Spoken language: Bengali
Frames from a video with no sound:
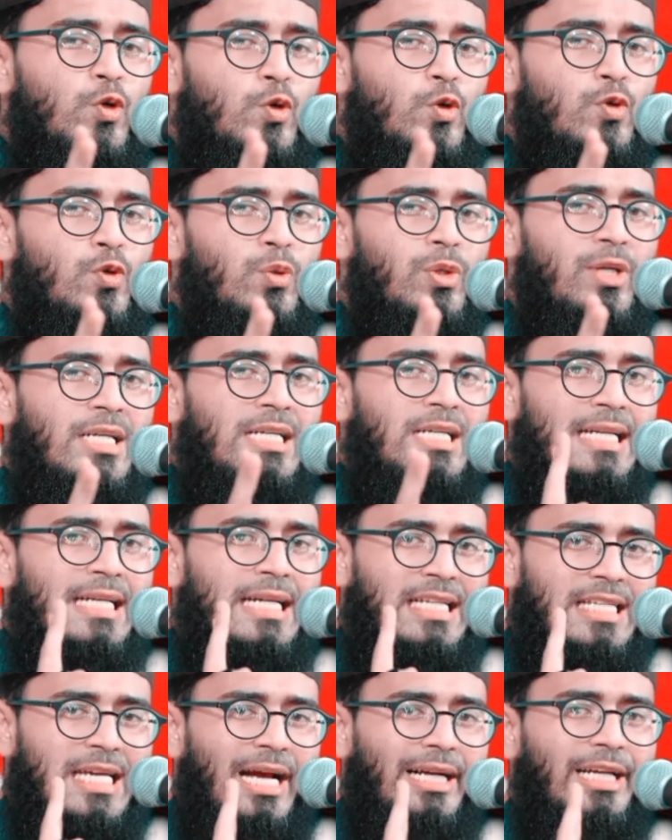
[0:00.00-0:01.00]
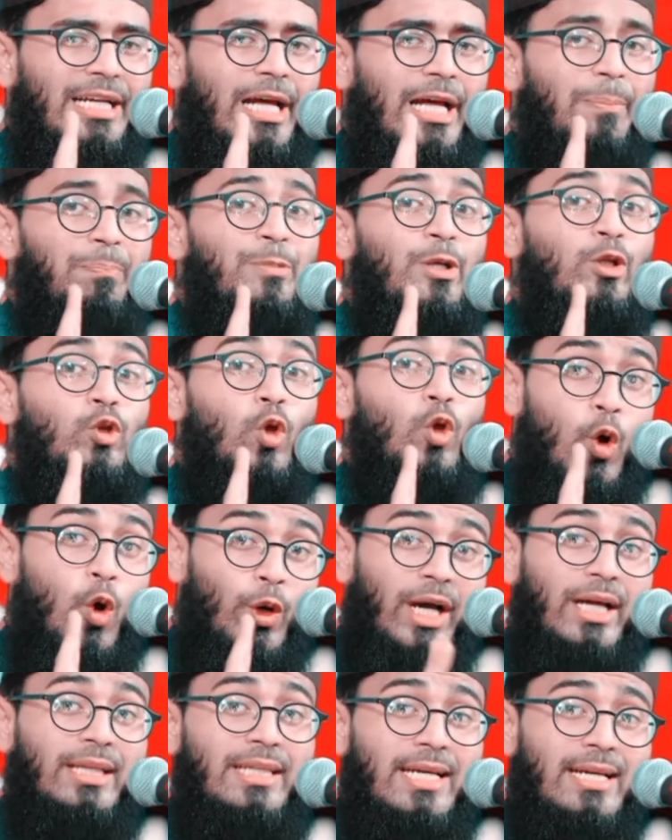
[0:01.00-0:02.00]
টু যাকে আপনি
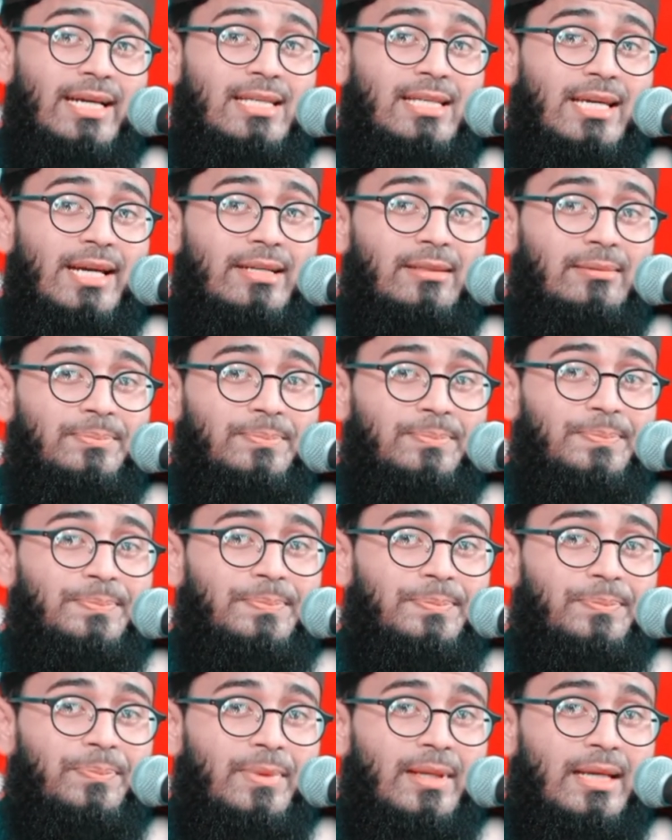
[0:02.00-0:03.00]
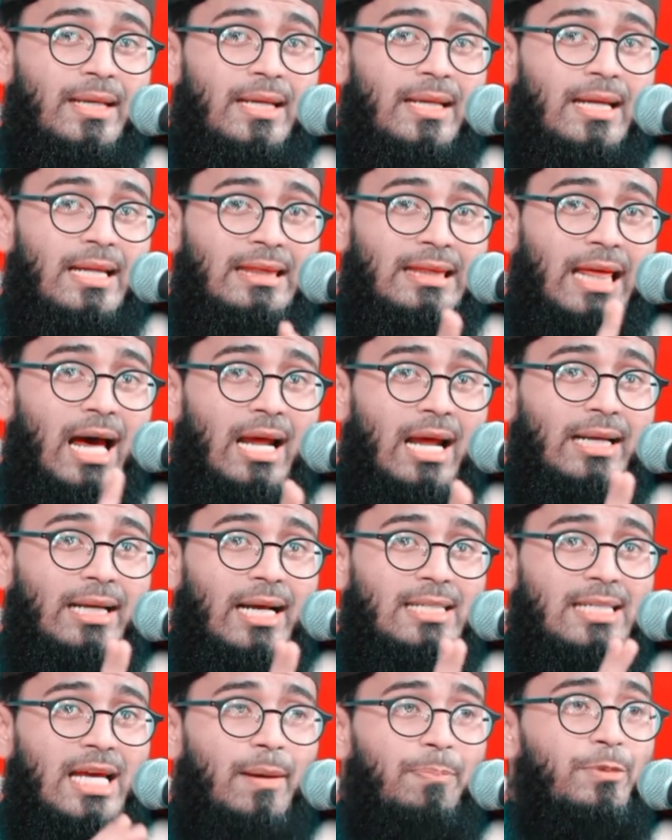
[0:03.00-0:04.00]
ধোকা দিয়েছেন তার
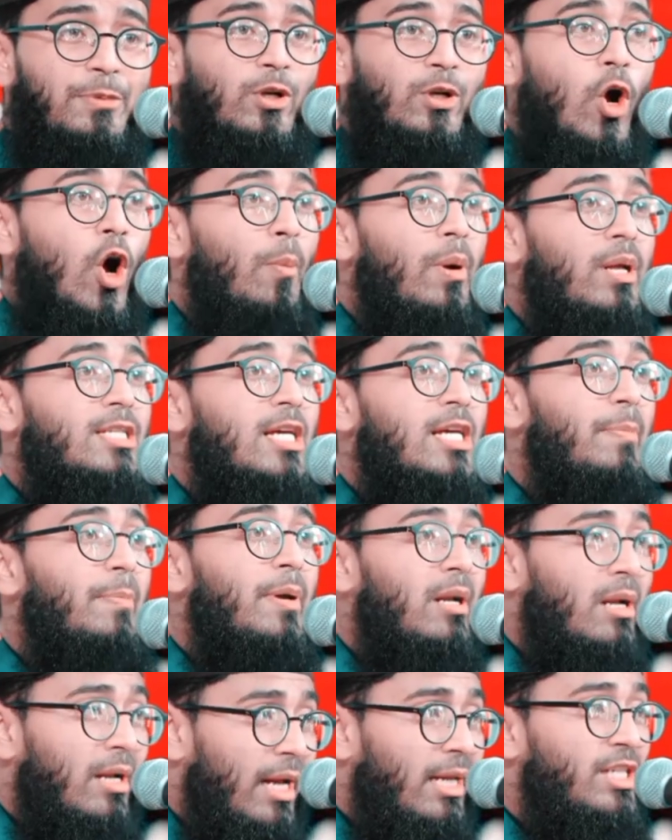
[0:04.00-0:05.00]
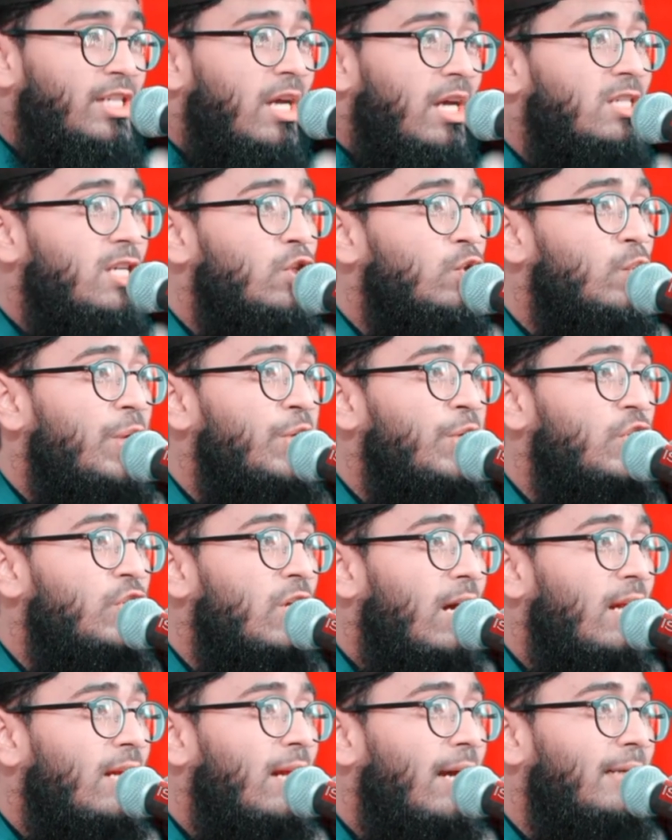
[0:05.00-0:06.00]
কাছে আপনি ক্ষমা চাবেন রাজি আছেন তো
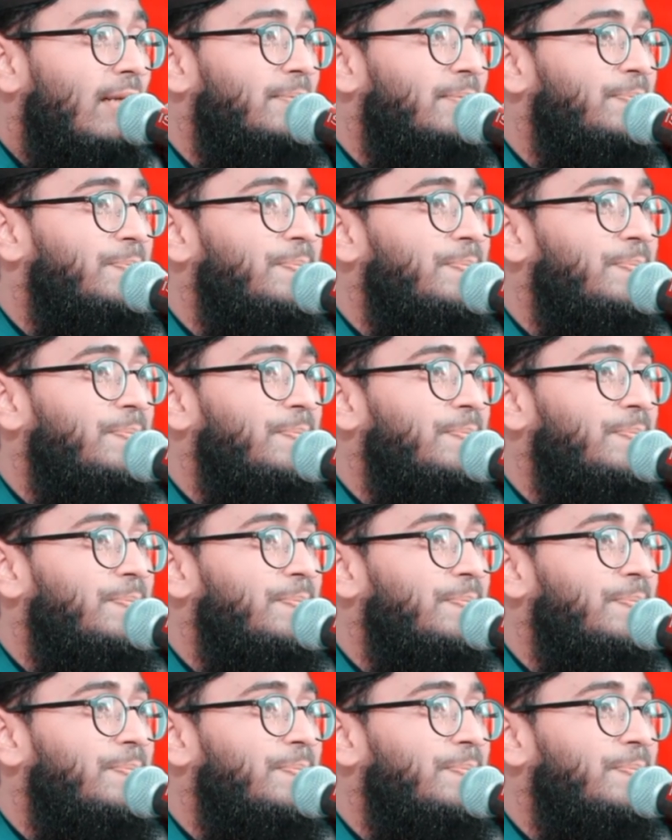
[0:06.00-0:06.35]
ইনশাআল্লাহ